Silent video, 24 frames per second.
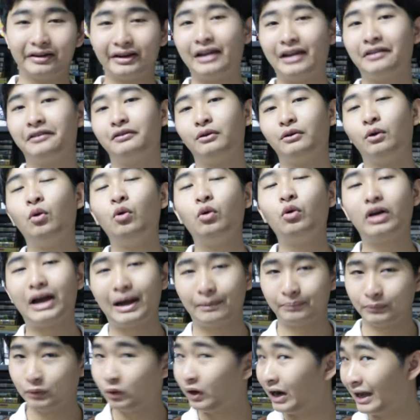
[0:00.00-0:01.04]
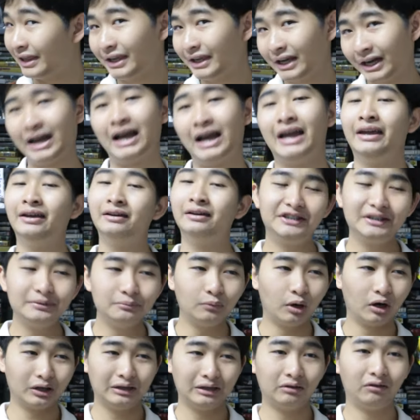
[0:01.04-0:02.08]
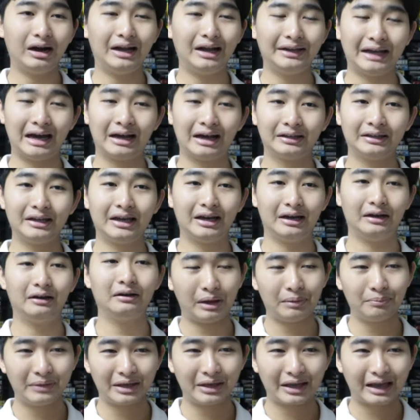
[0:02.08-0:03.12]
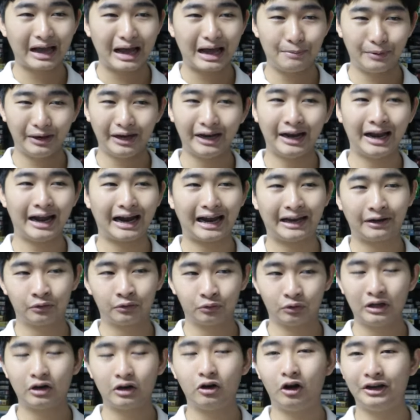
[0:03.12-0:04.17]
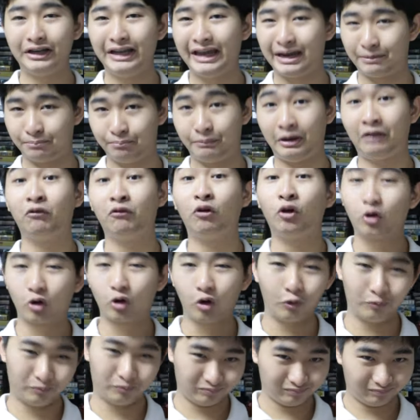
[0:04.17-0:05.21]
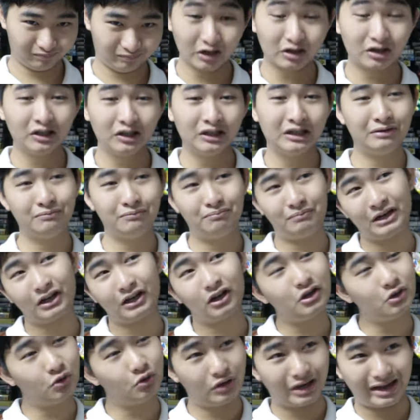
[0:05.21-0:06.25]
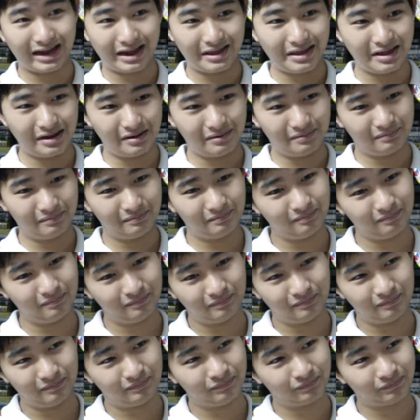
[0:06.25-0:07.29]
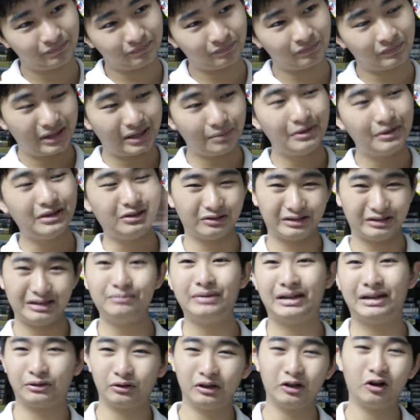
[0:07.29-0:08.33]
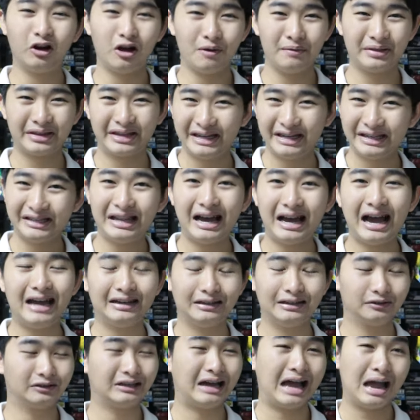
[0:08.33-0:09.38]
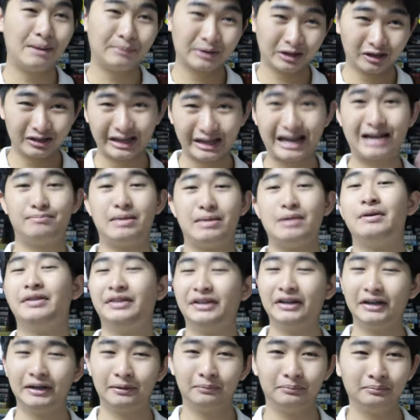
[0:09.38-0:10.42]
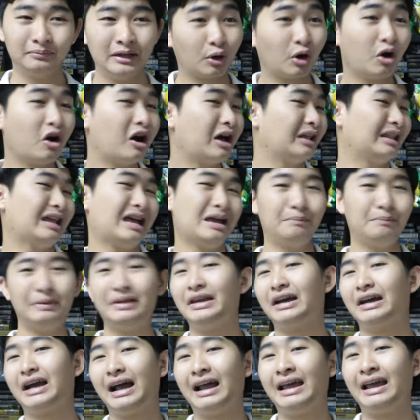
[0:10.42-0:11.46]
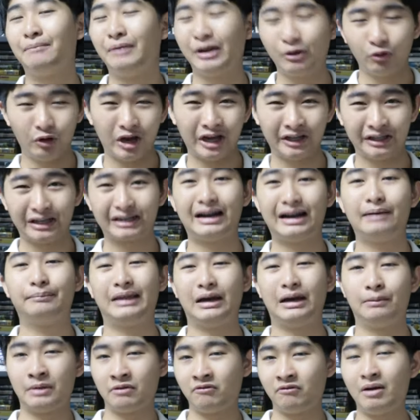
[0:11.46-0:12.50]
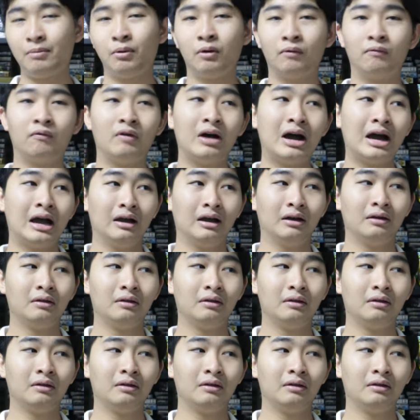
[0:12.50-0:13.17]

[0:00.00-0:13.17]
เรียนรู้กับตรงนั้นยังไงซึ่งบอกเลยว่าหนังเนี่ยมันมีการพัฒนาการของตัวละครเอกเป็นวงกลมก็คือมันก็อยู่อย่างนั้นมันจะมีจุดที่เหมือนตัวละครมันคิดได้แต่สุดท้ายมันก็จะกลับไปเหมือนเดิมเพราะอะไรเป็นยังไงไปดูเองนะครับแต่เอาเป็นว่าผมว่า